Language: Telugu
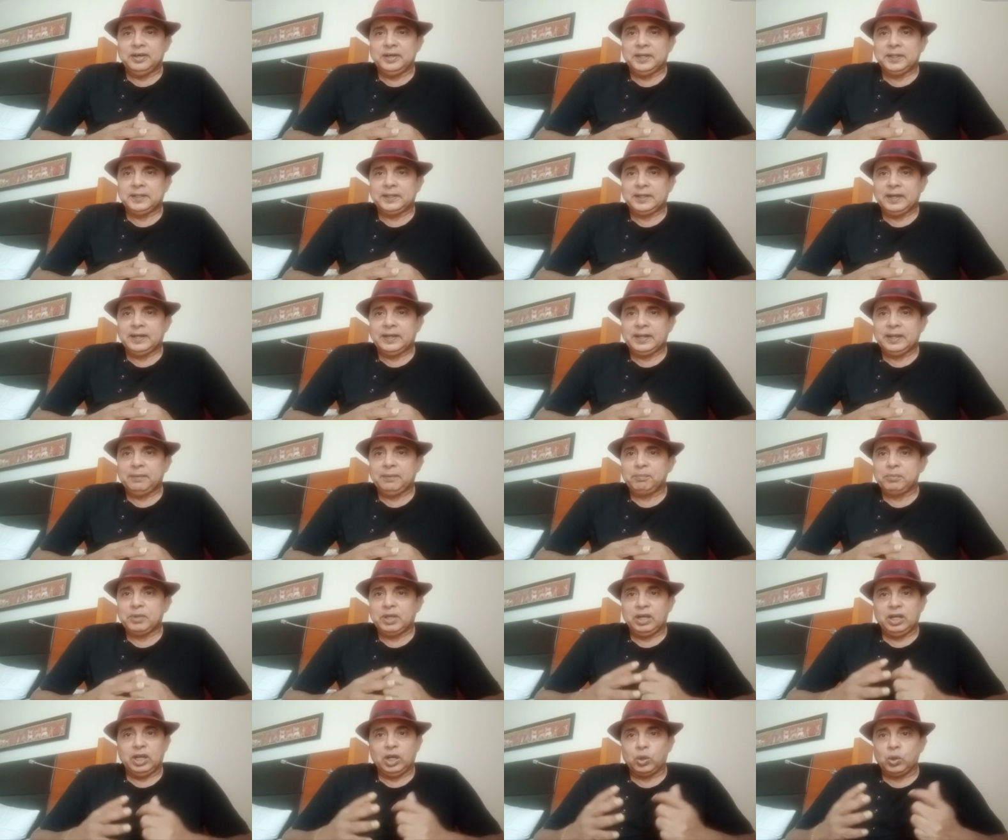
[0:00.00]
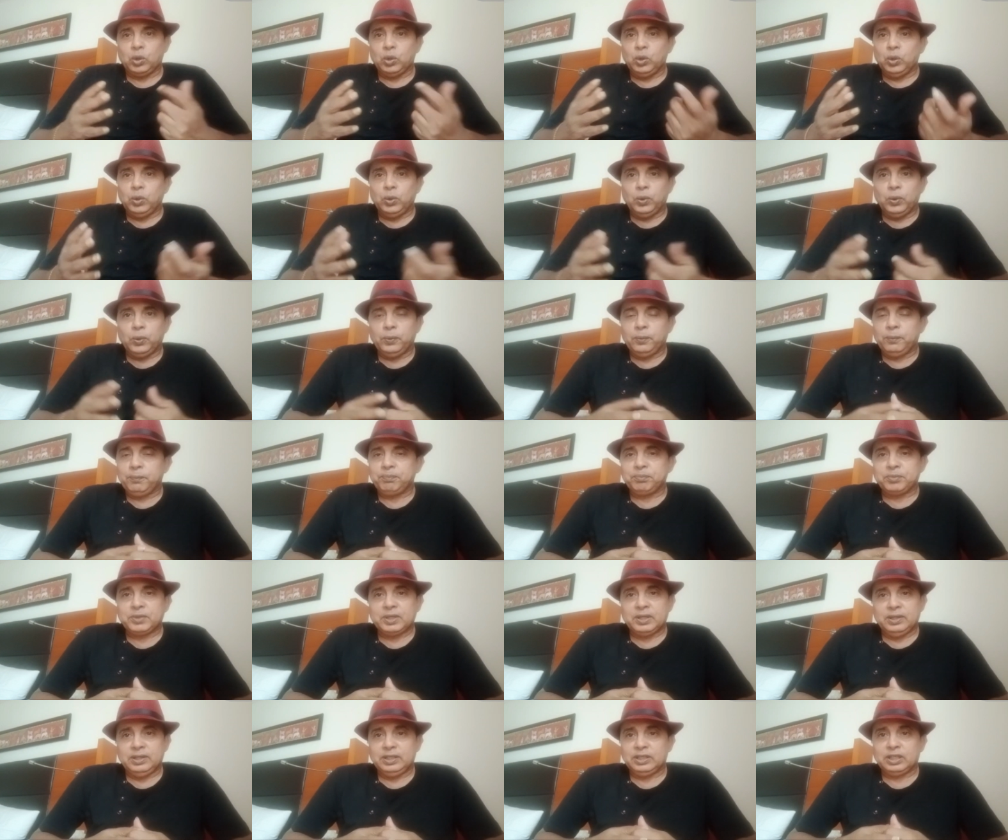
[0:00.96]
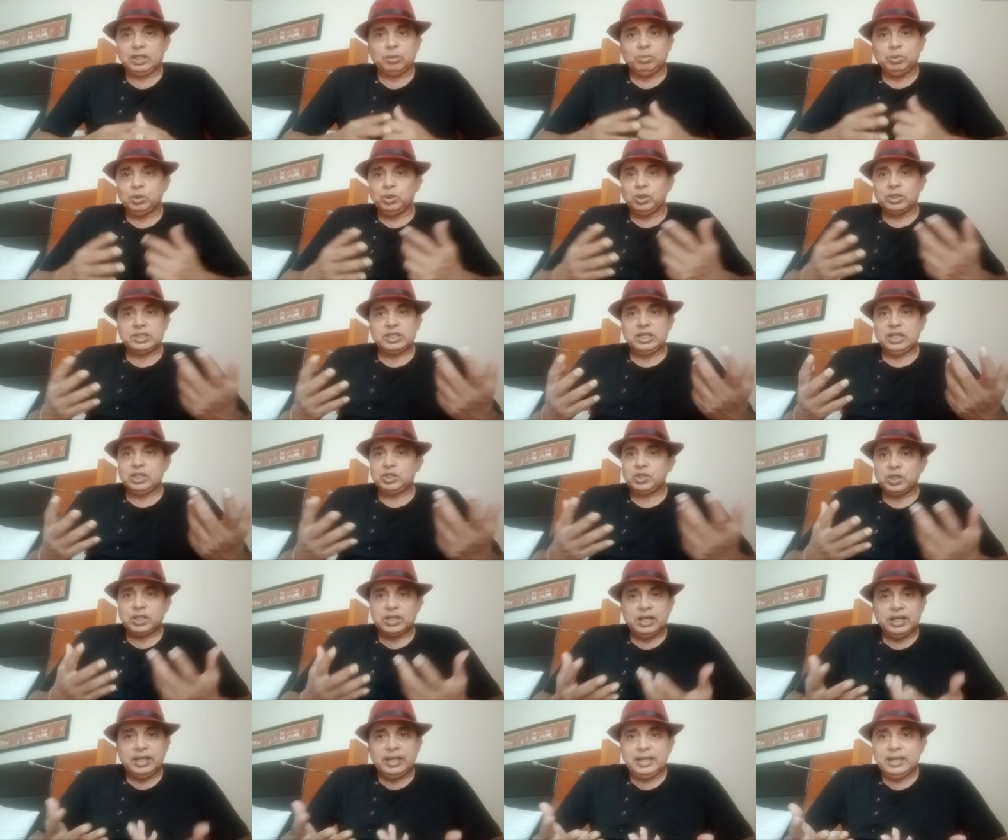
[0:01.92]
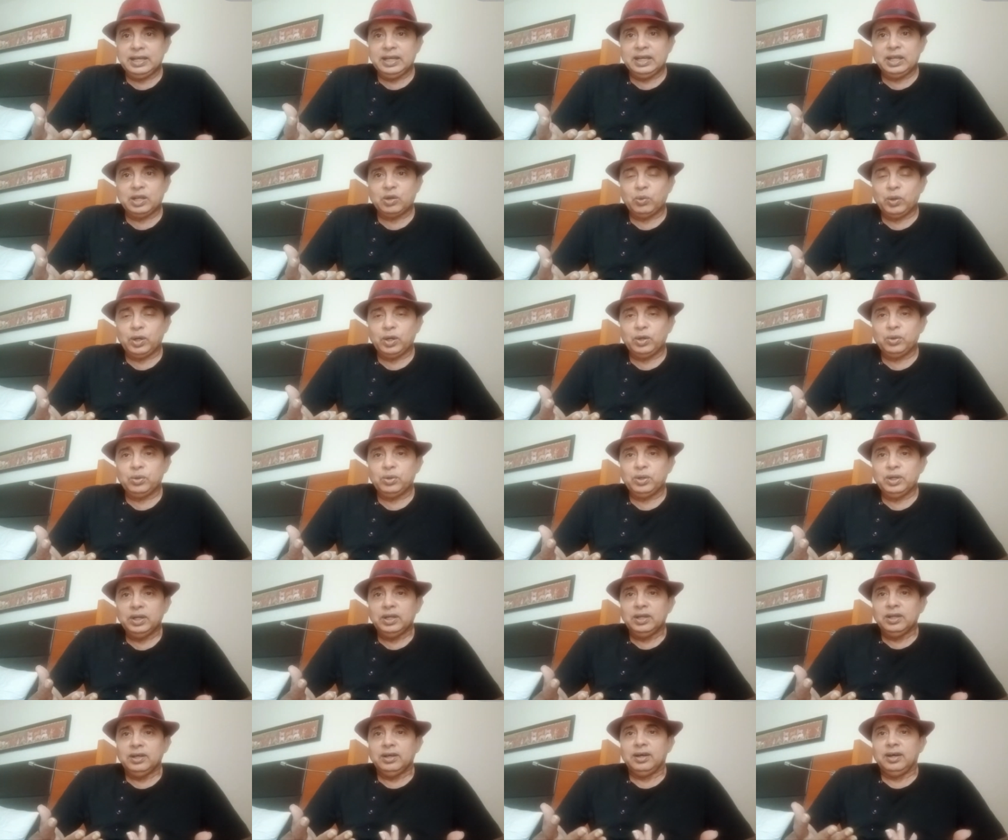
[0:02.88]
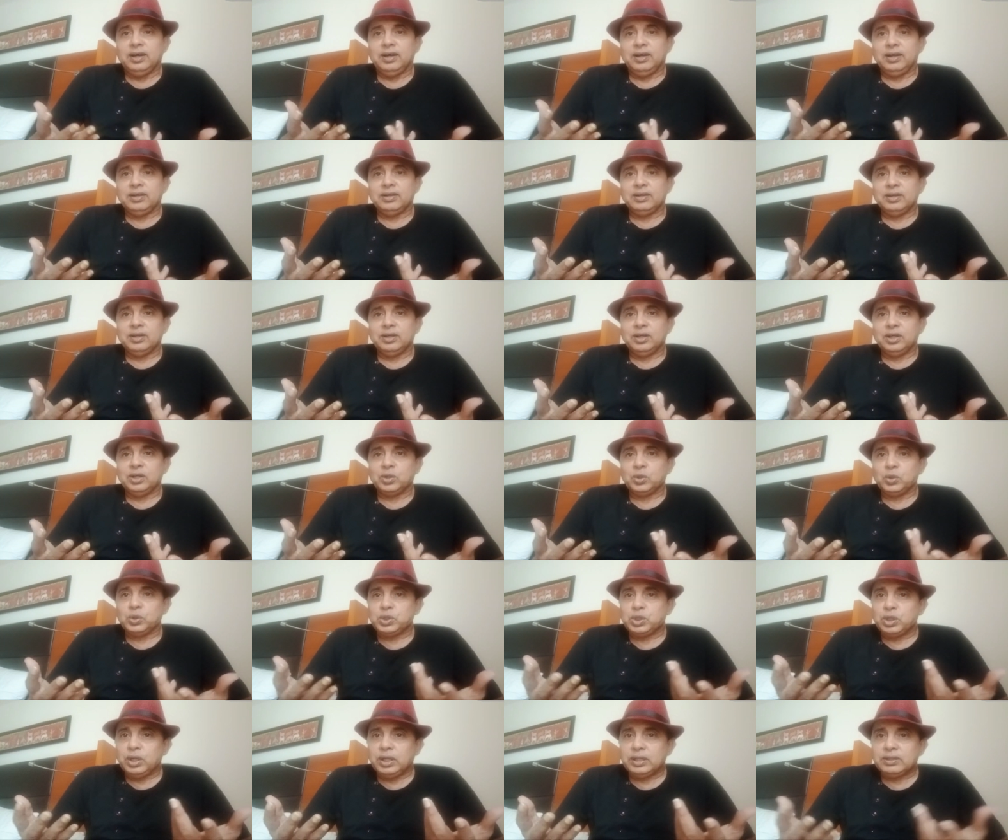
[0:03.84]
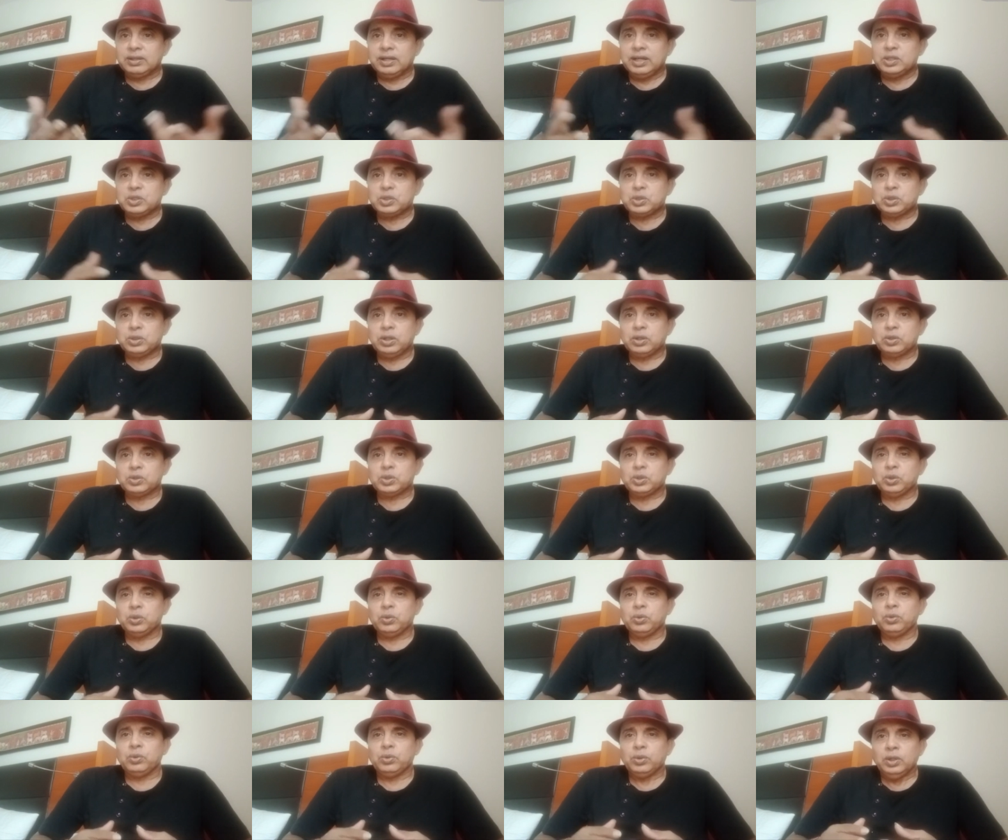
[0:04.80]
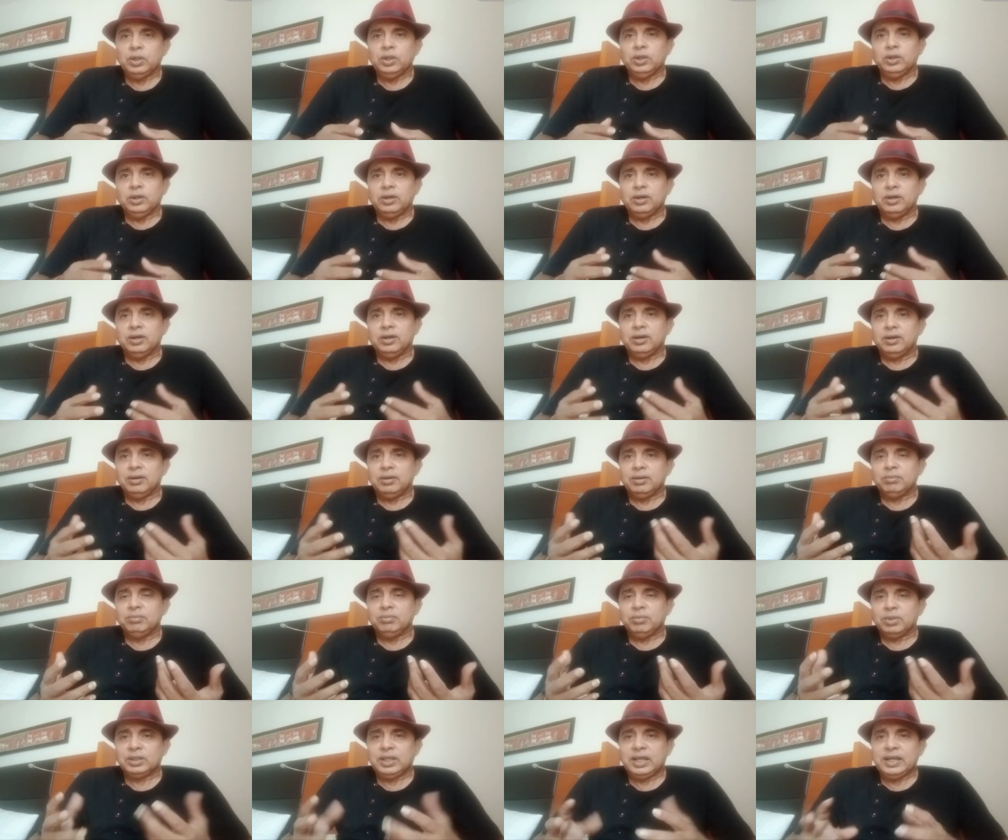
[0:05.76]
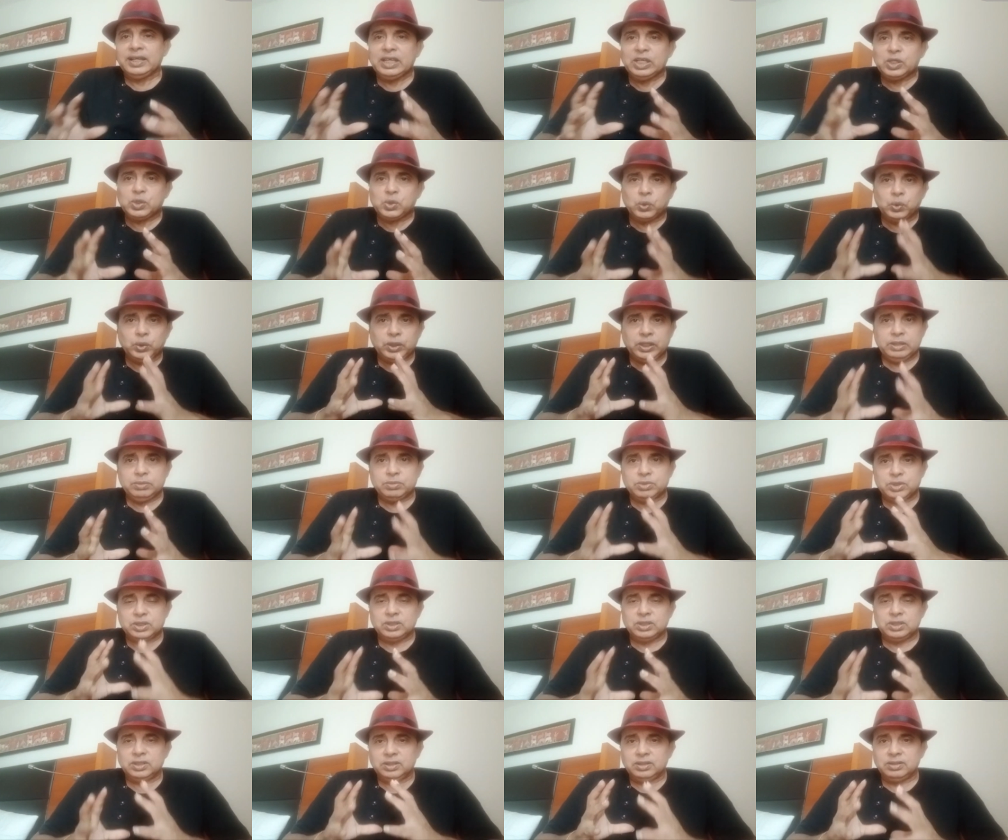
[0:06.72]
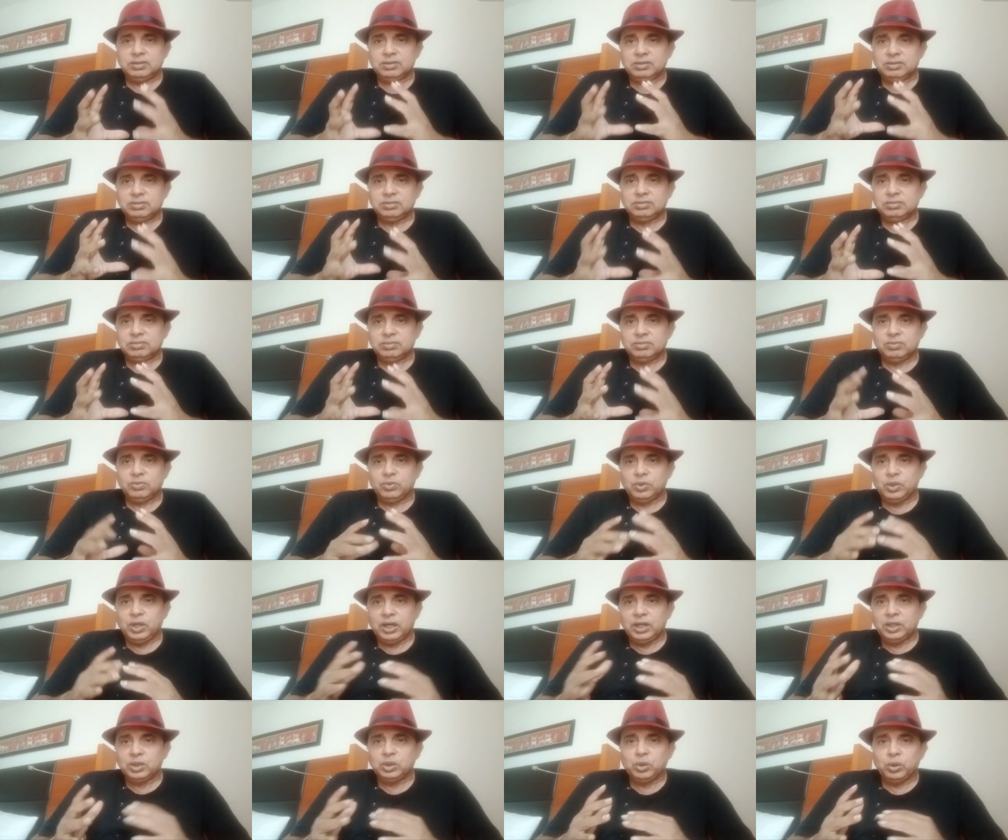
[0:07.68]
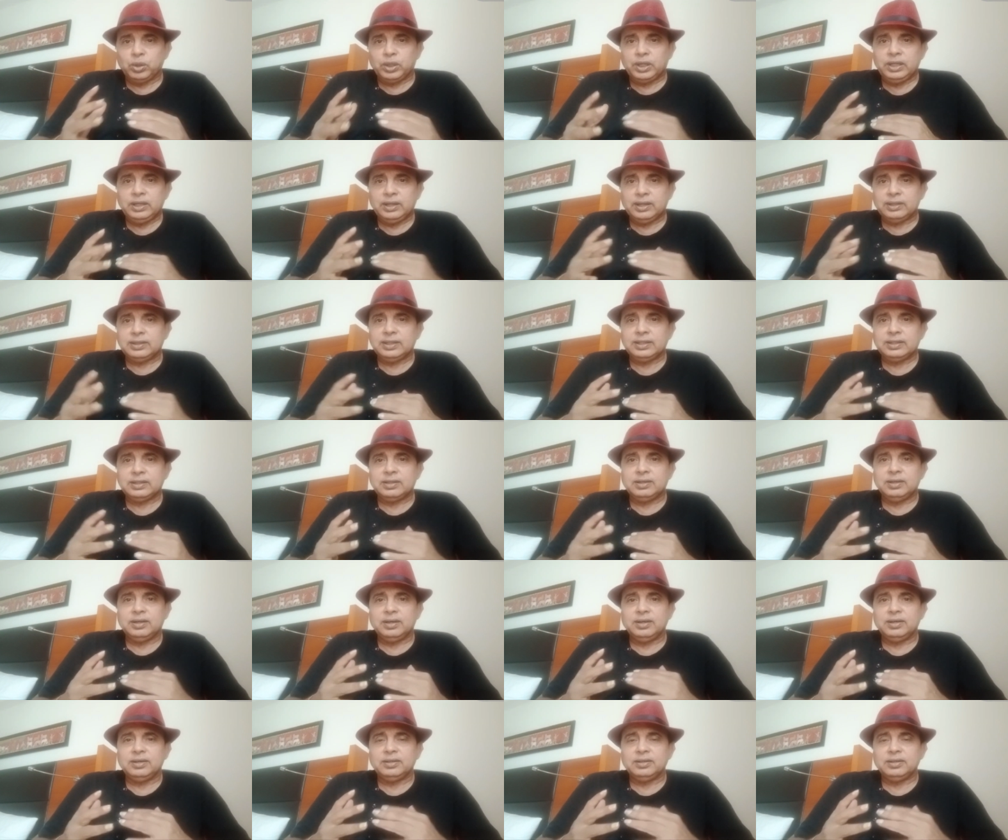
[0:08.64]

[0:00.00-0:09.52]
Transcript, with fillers: ఎందుకంటే లక్నో ఇంతకుముందు అసలు యాక్చువల్గా లేనేలేరు వాళ్ళు అండ్ గుజరాత్ లైన్స్ ఉన్నారు సో uh, మొత్తానికి టూ టీమ్స్ ఉండడంతో ఐ థింక్